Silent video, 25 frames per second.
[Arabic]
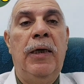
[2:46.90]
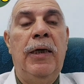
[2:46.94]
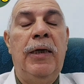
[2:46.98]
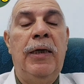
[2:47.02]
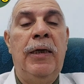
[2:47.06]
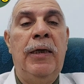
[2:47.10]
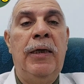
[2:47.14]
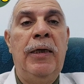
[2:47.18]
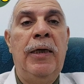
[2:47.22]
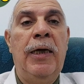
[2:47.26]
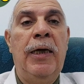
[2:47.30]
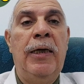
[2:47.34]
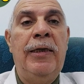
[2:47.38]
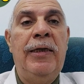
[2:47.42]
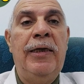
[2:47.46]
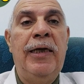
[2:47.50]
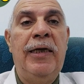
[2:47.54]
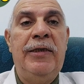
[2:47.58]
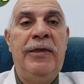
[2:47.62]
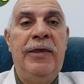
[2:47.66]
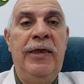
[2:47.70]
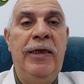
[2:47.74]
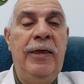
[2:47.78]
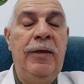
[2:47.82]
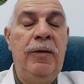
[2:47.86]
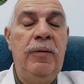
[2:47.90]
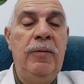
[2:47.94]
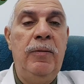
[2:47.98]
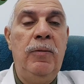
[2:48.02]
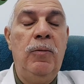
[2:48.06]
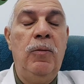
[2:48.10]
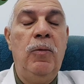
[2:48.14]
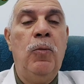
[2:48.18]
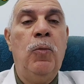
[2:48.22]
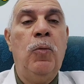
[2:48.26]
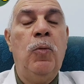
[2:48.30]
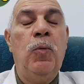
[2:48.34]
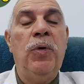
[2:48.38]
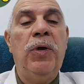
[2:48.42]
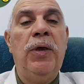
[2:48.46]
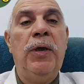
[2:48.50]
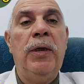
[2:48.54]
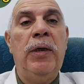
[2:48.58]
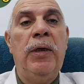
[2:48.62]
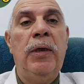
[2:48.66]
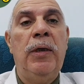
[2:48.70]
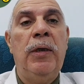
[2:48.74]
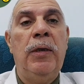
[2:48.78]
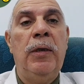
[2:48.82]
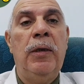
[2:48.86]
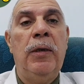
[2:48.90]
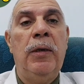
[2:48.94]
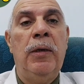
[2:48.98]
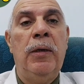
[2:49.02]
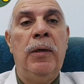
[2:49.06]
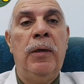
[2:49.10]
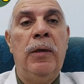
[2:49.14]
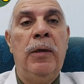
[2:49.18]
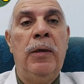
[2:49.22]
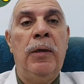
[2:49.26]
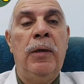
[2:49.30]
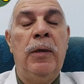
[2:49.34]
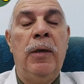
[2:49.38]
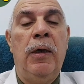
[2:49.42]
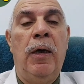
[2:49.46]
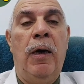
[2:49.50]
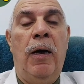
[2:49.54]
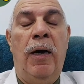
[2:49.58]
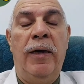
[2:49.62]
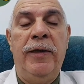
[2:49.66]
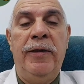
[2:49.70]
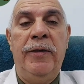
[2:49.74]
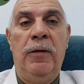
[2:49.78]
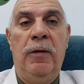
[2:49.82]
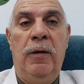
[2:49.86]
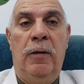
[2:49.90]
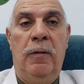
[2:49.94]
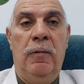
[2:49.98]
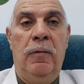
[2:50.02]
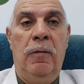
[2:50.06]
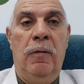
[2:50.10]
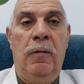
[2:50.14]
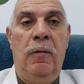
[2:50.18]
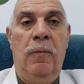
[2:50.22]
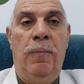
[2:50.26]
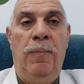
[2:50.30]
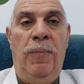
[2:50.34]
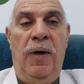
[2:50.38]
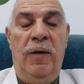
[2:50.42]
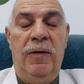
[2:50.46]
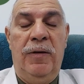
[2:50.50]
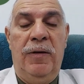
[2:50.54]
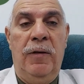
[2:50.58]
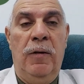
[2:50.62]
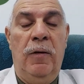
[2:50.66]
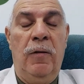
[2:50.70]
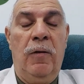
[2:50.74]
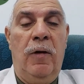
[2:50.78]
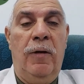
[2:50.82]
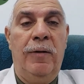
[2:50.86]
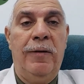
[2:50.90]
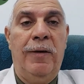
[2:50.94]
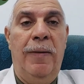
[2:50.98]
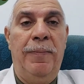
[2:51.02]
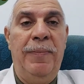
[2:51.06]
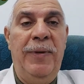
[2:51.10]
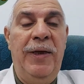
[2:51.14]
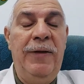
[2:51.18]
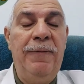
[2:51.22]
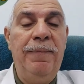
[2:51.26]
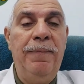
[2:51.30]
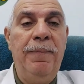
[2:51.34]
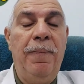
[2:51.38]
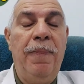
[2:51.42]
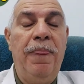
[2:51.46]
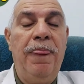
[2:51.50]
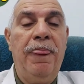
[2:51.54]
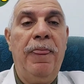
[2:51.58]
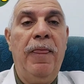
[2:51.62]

اليدين وأيضا باطن القدمين